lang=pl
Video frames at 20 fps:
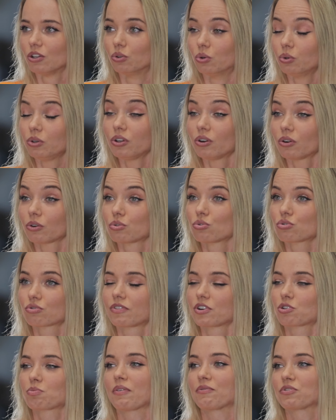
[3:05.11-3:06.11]
Drugi rok
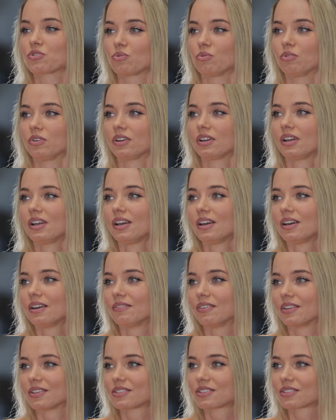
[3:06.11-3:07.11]
już weszłam w skóry,
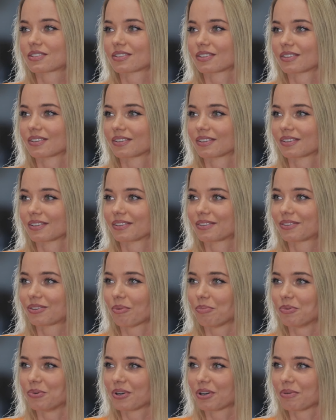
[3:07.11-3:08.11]
więc e,
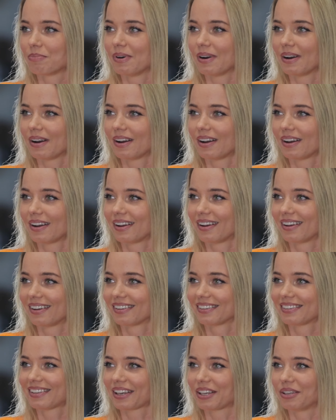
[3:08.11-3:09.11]
to był chyba
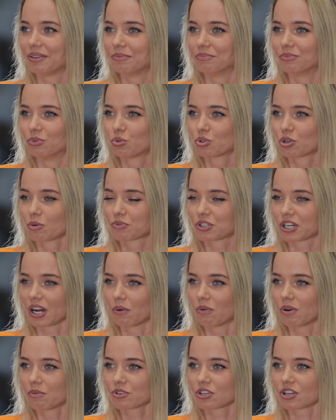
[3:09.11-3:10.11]
taki duży
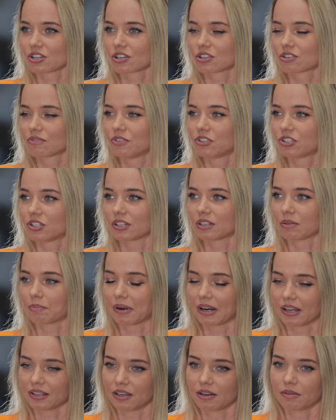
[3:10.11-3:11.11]
przełom, że rzeczywiście te
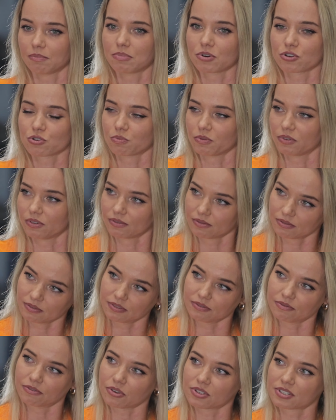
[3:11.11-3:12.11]
prania poszły
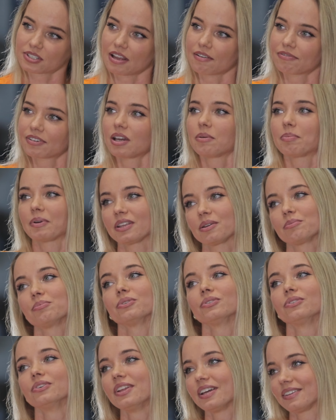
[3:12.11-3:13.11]
w odstawkę i prania
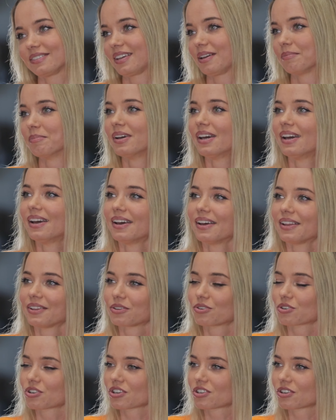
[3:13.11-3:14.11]
były dodatkiem
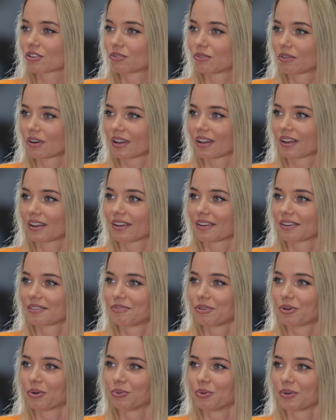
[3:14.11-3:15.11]
mhm. do rzeczy,
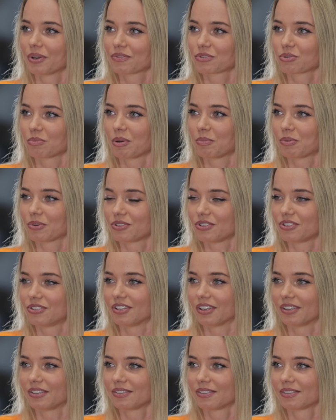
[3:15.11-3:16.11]
które wykonuję w sumie po dziś
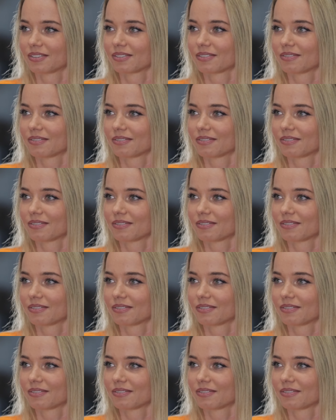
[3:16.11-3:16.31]
dzień.